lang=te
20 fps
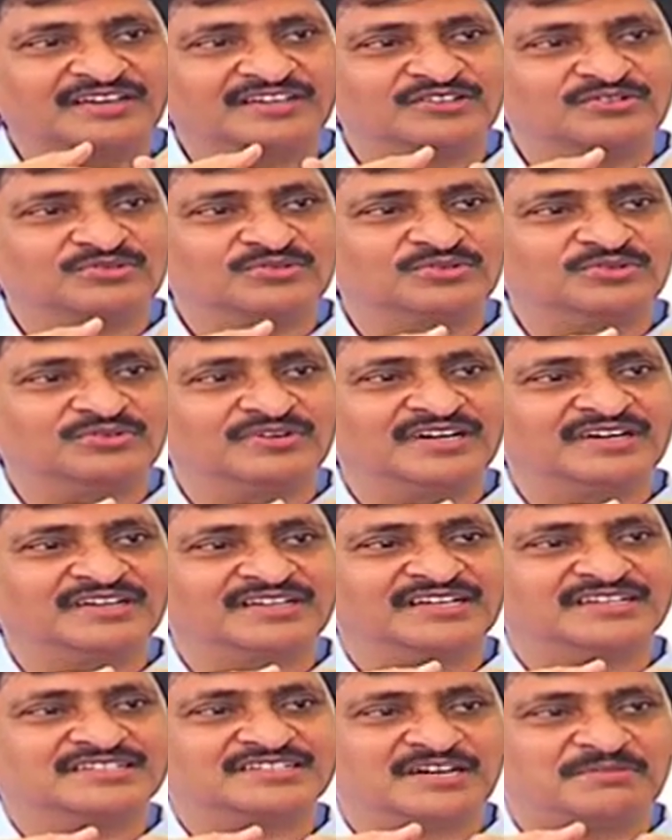ఈదుకు
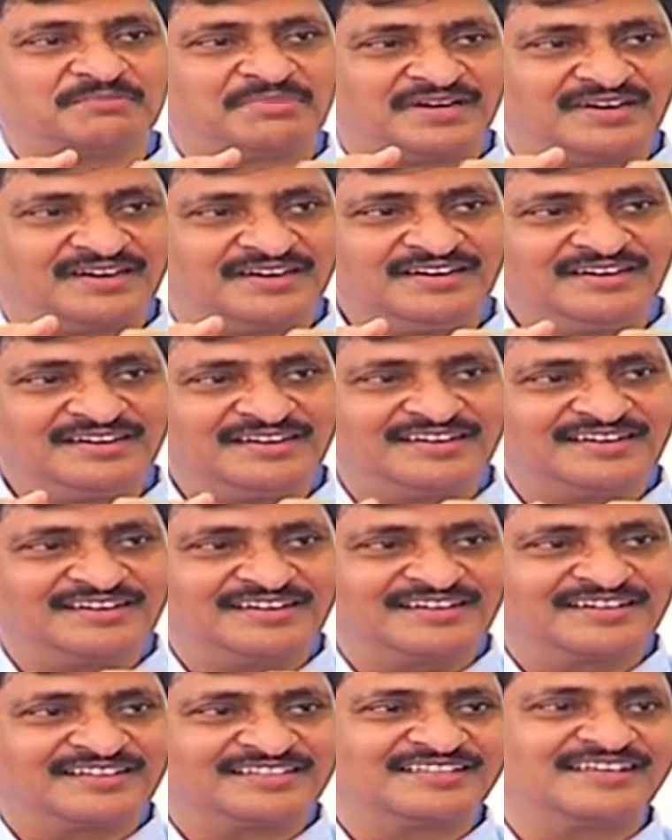వెళ్తే చేప
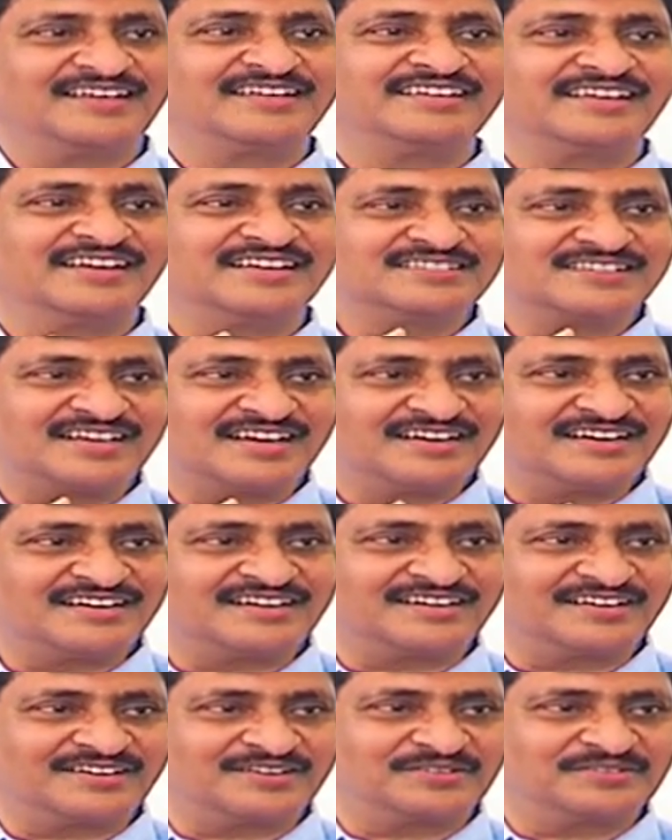దాన్ని ఇలస అని
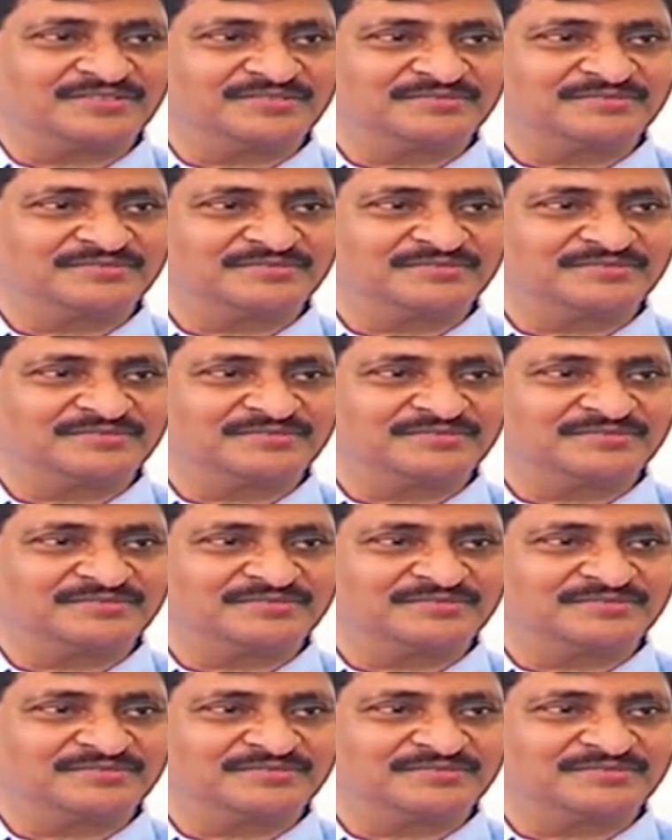అంటారు